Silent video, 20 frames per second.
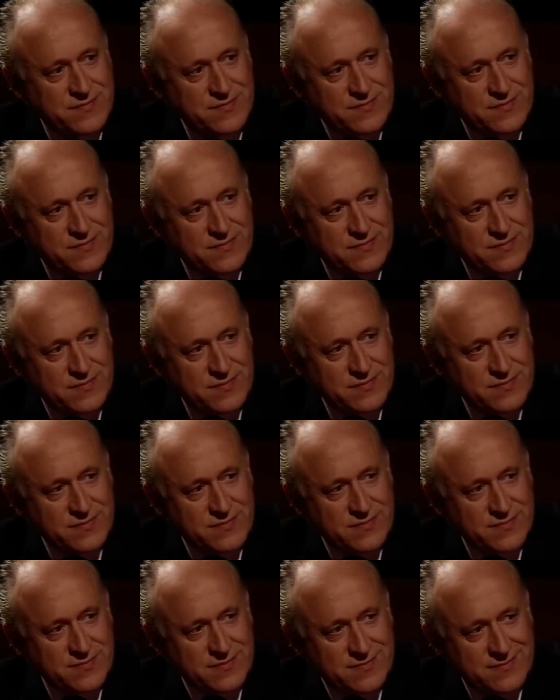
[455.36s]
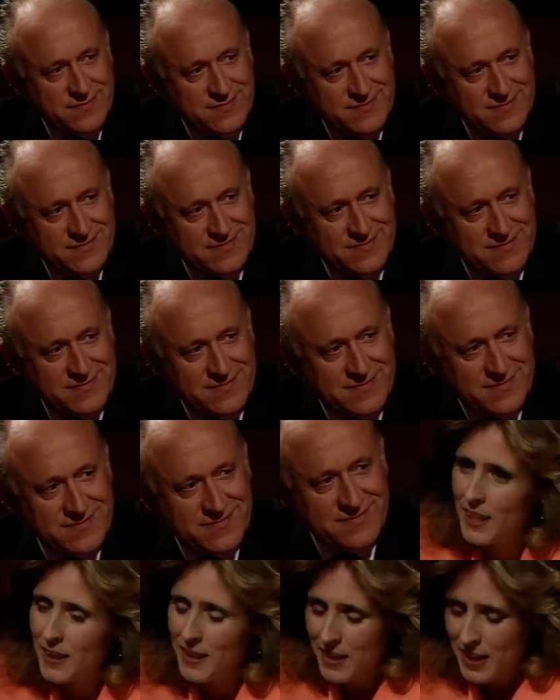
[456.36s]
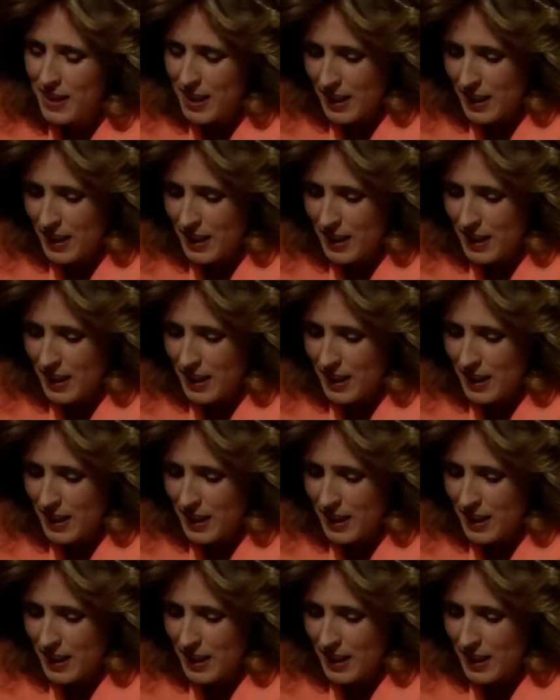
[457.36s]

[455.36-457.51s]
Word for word: Otro tabú, la monarquía.